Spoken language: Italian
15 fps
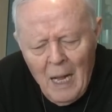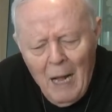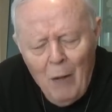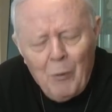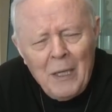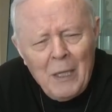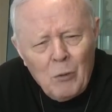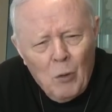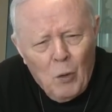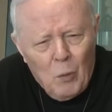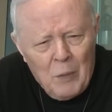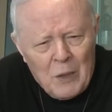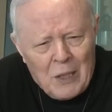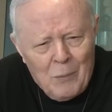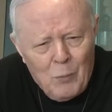Allora, intanto
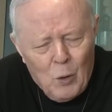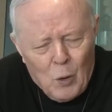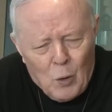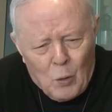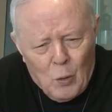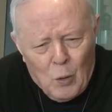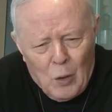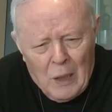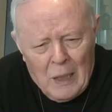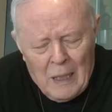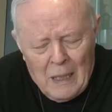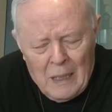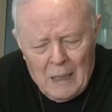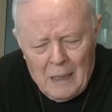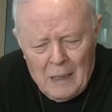cominciamo col...
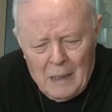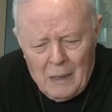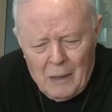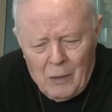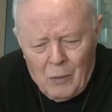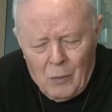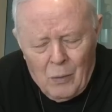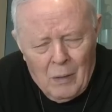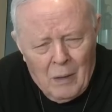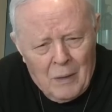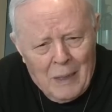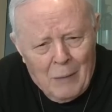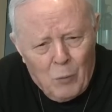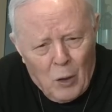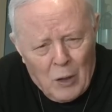Eh,
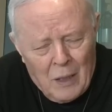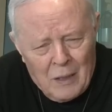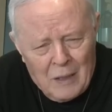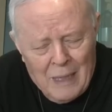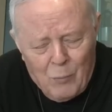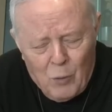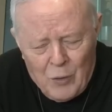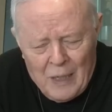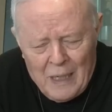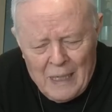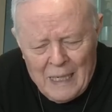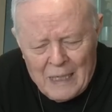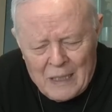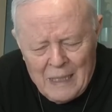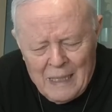andiamo, andiamo
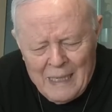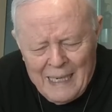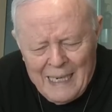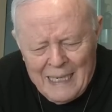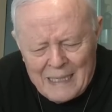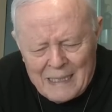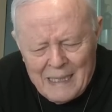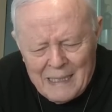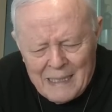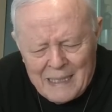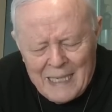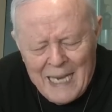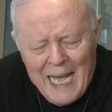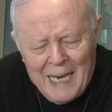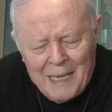nell'ess-
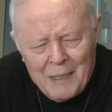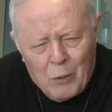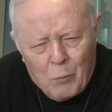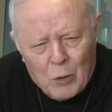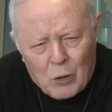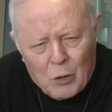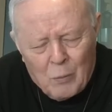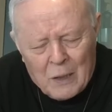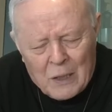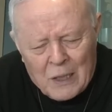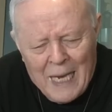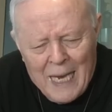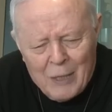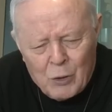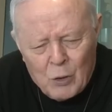nell'essenziale di questo
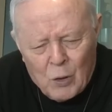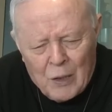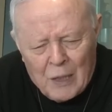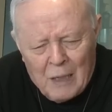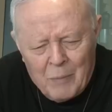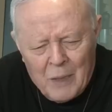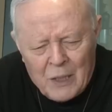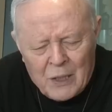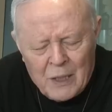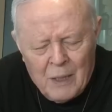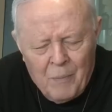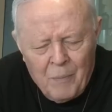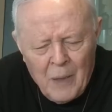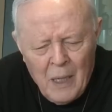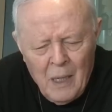messaggio, cari amici.